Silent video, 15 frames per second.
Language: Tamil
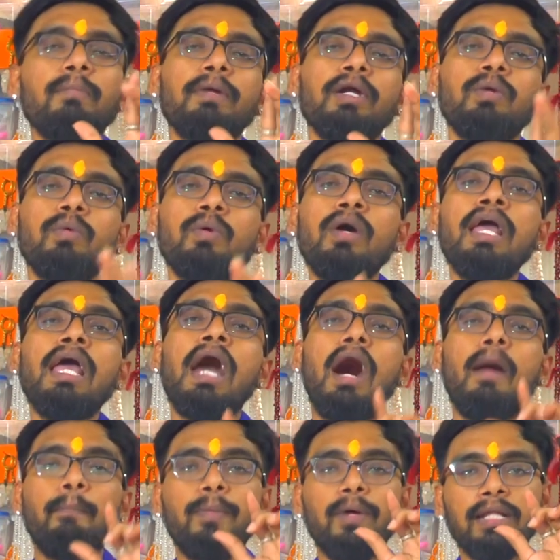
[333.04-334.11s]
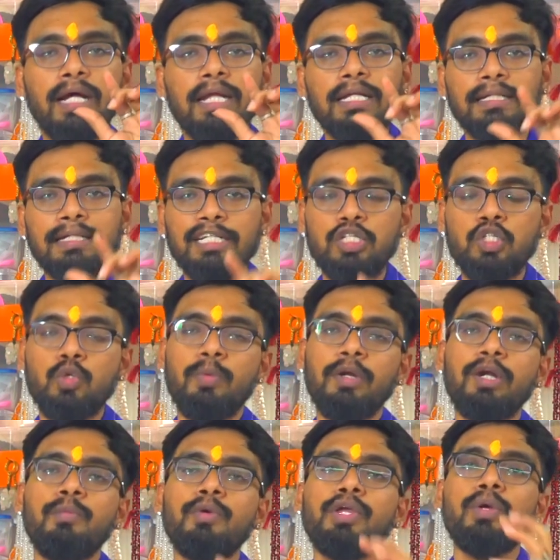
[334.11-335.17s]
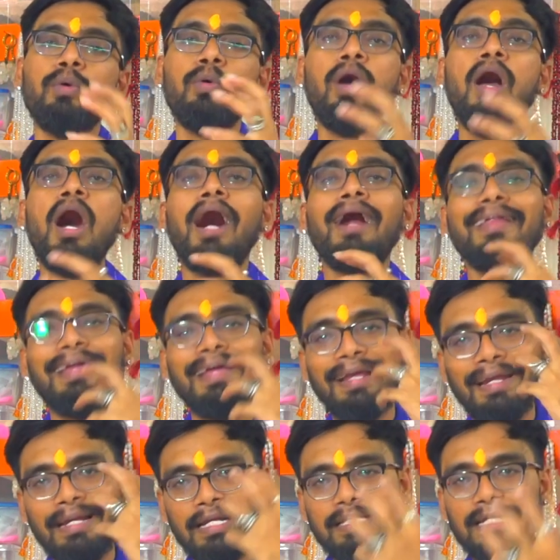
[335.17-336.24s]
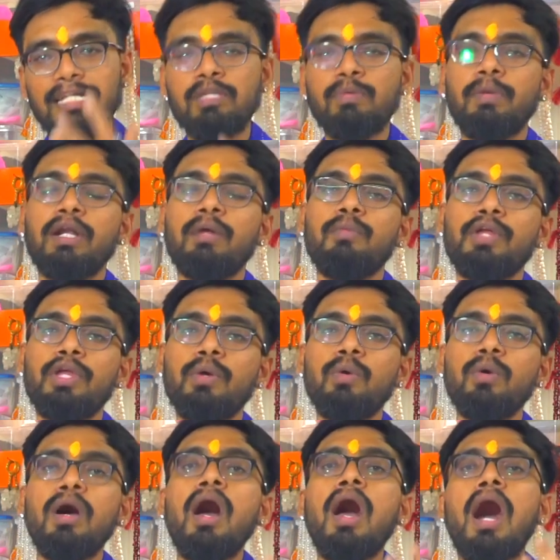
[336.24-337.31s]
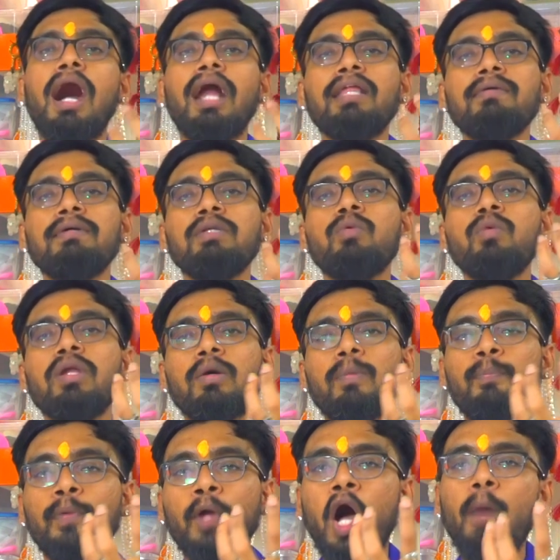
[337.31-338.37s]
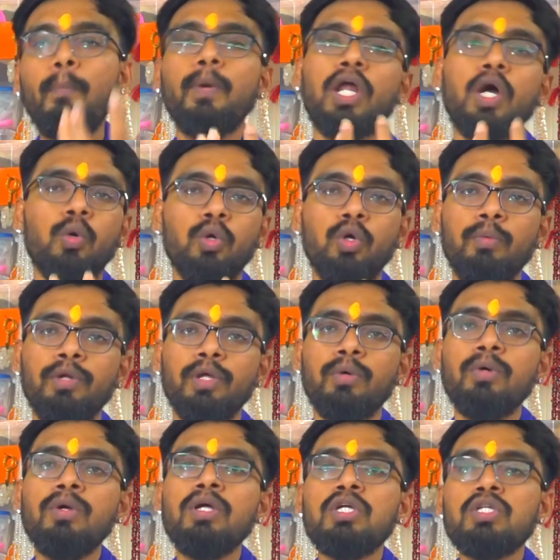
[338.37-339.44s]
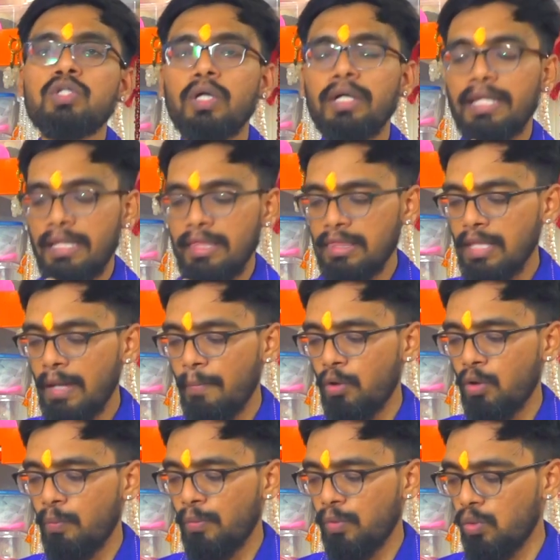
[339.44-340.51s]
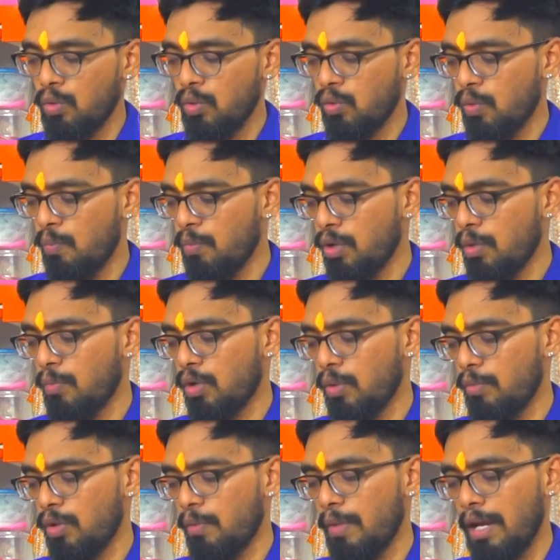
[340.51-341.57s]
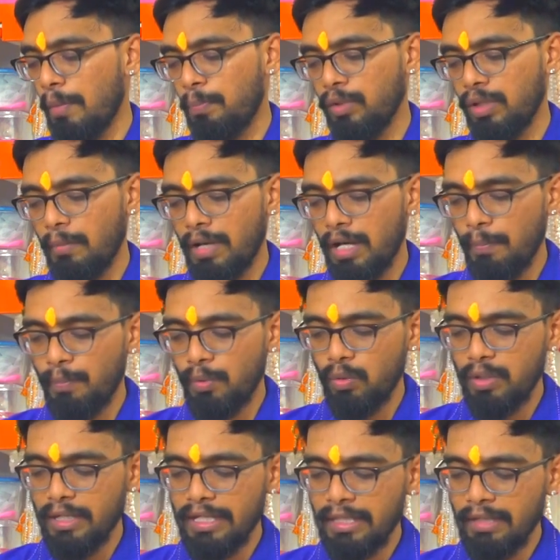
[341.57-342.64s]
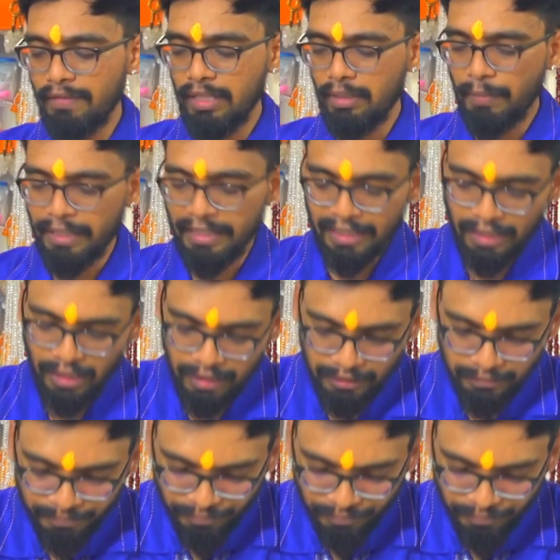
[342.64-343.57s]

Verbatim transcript: தான் பண்ணுவோம் அப்போ தான் அதை டெஸ்ட் பண்ண முடியும் அதை எனர்ஜைஸ் பண்ண முடியும் அதை வந்து உங்களுக்கு ப்ராப்பராக கொடுக்க முடியும் ஸோ இந்த ஒரு பொருள் ரொம்ப ரொம்ப ரொம்ப ரொம்ப அற்புதமான பொருள் இதை வந்து பார்த்தீங்கன்னா